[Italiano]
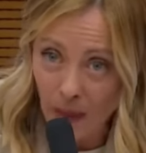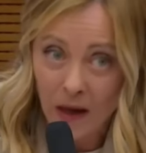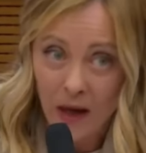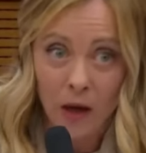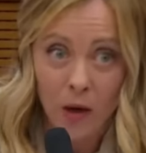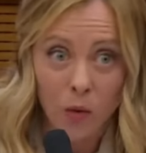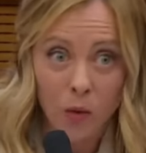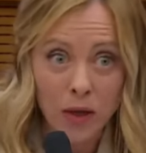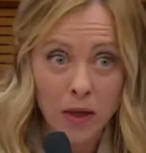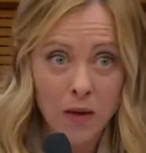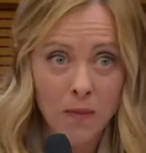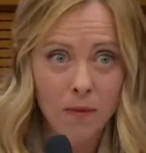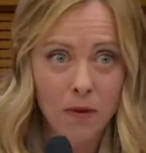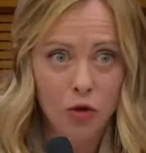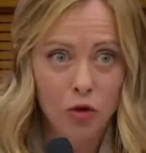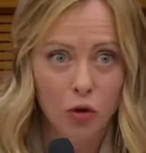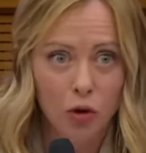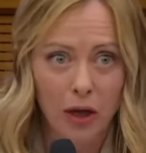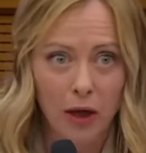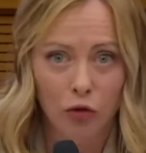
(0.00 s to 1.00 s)
E quindi
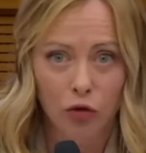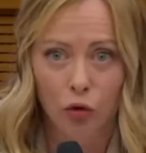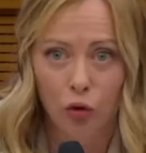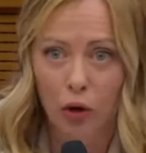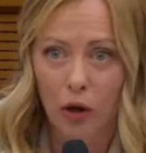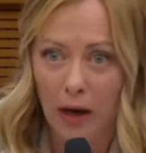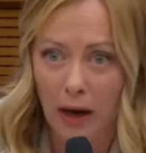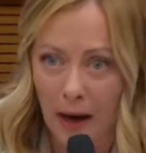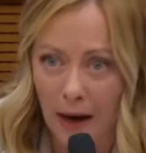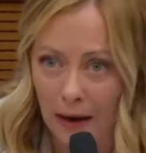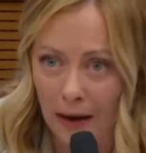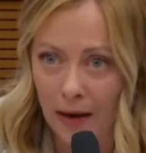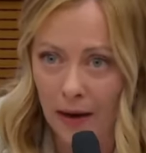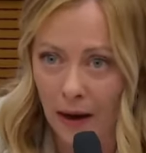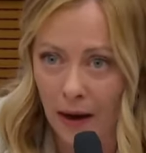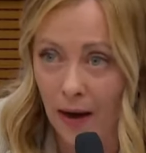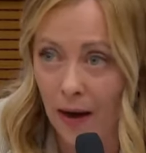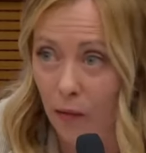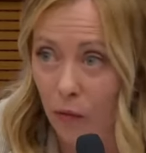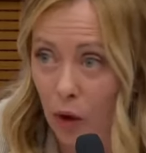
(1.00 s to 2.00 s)
bisogna tornare
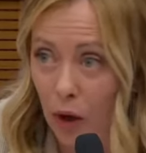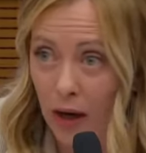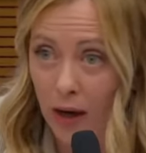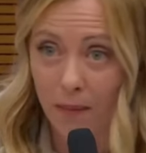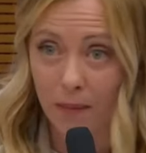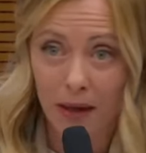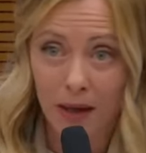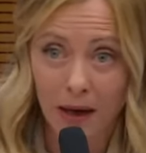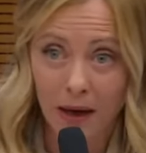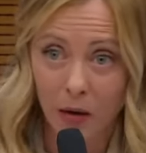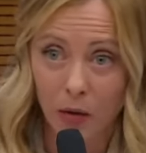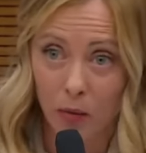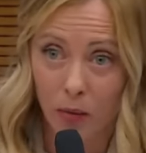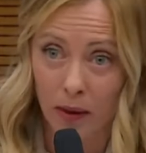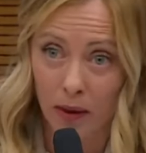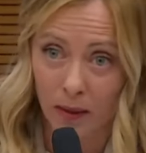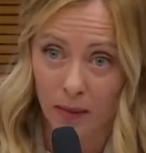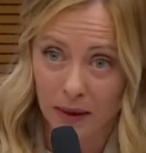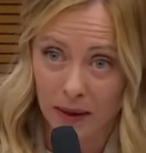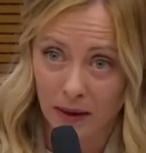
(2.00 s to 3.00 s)
a lavorare in maniera
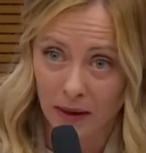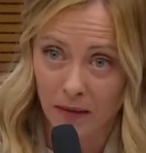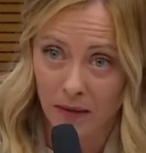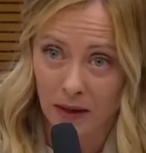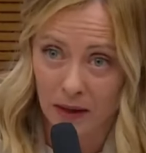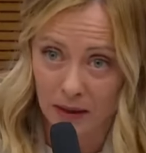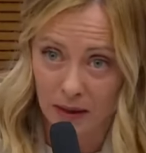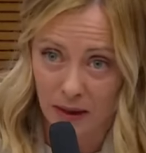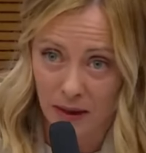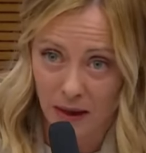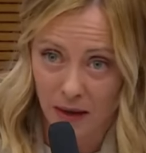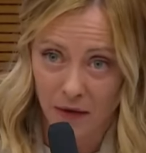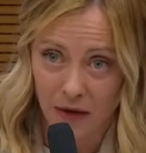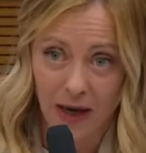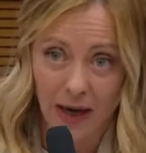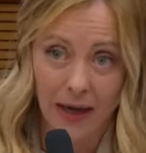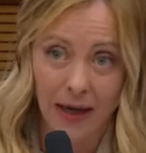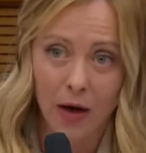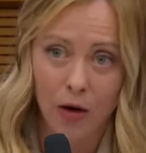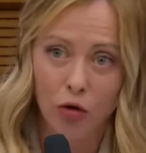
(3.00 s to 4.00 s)
completamente diversa in
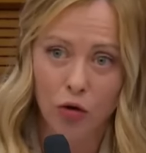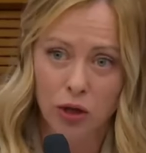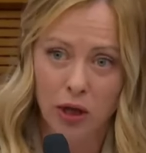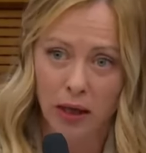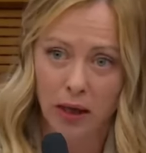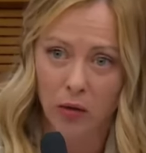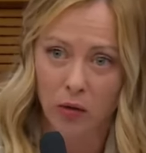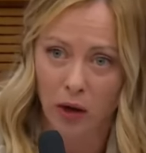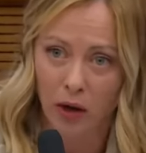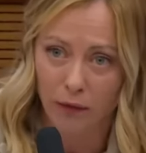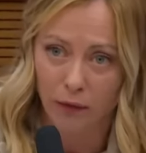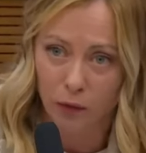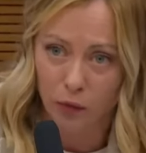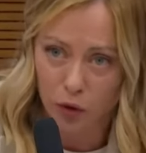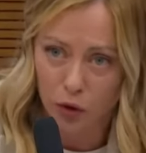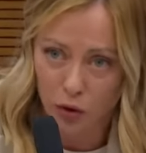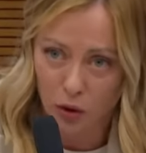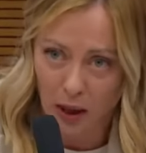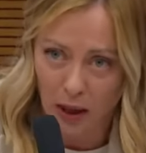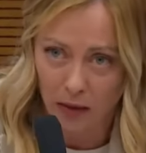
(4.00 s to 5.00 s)
Africa. Che cos'è che non ha
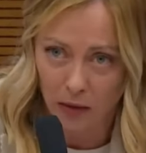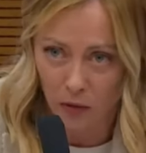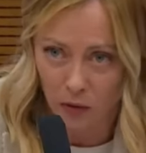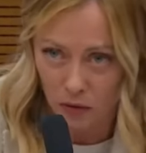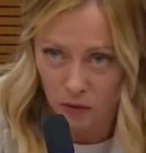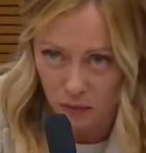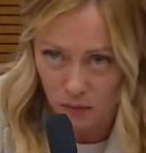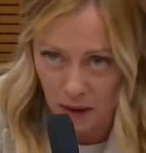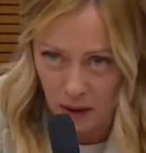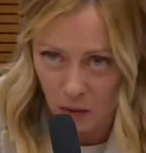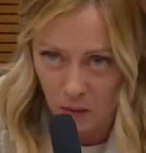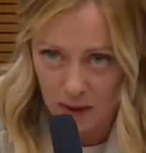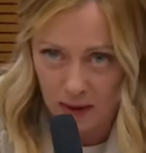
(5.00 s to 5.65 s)
funzionato? Piano